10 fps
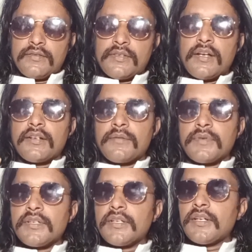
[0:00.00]
जार कर्म
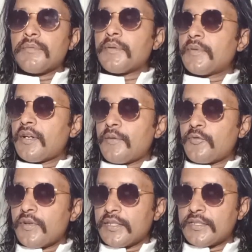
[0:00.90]
की डिटेल में हमने
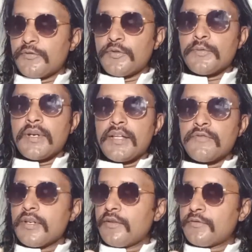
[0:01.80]
आपको अलग से वीडियो बनाई
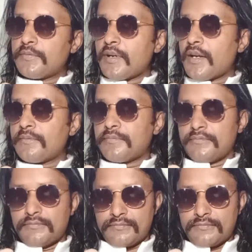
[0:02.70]
हुई है उसमें आप